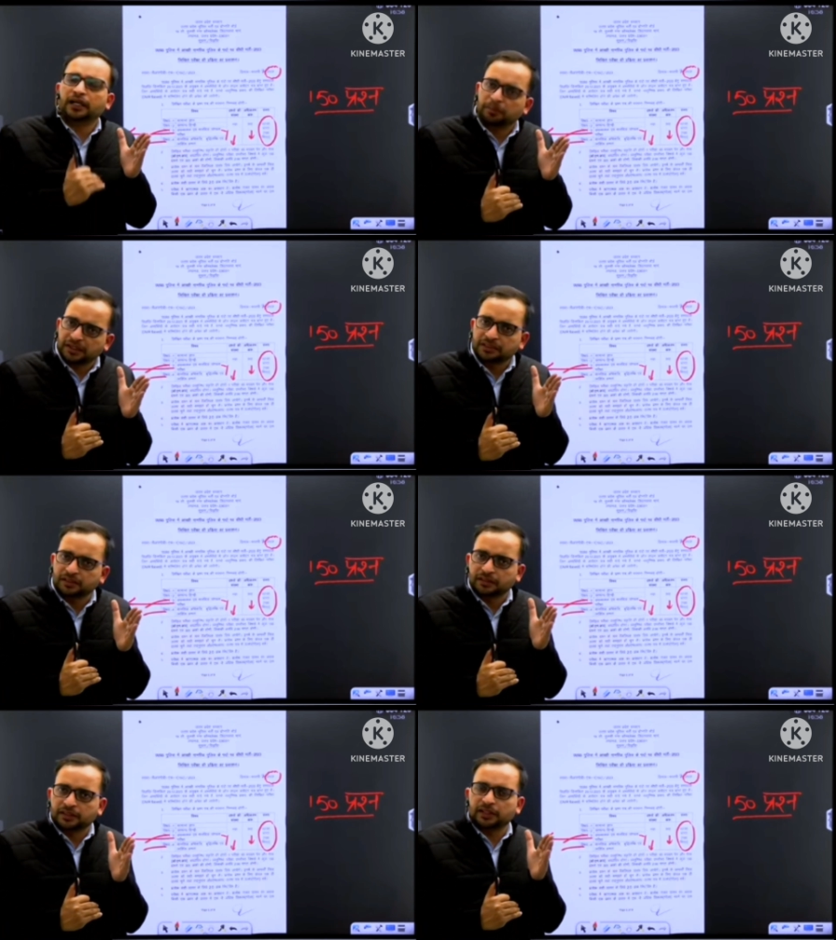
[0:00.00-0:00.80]
खे पार्ट
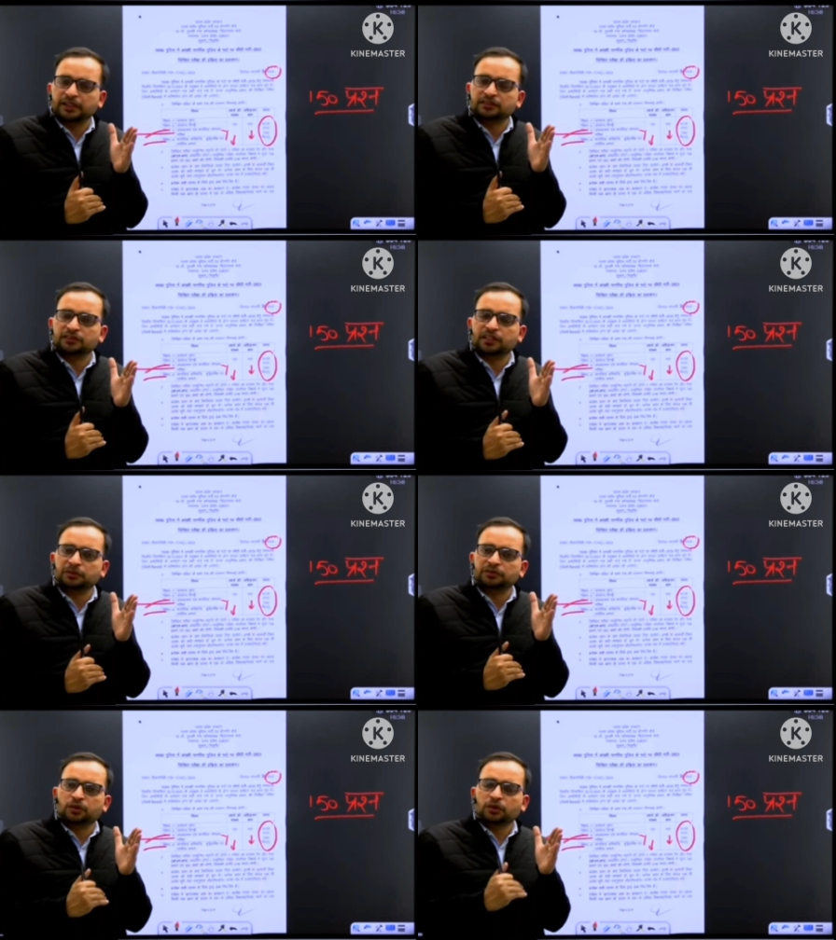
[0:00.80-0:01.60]
कर रखे हैं मैथ्स के
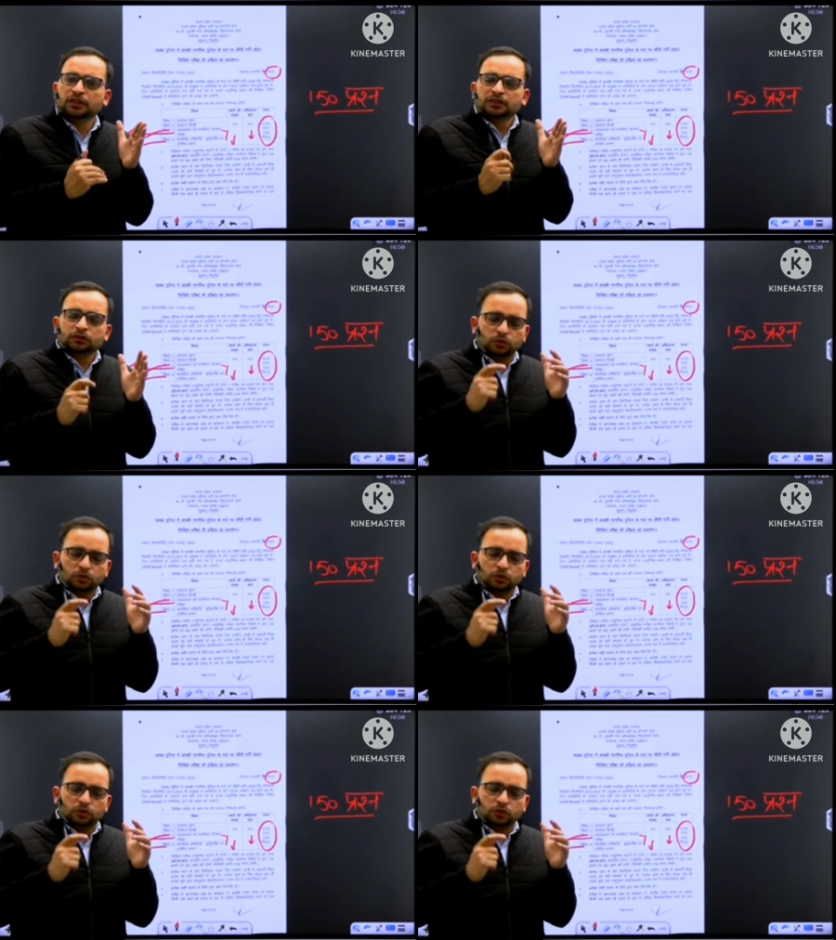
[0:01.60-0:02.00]
सिलेबस को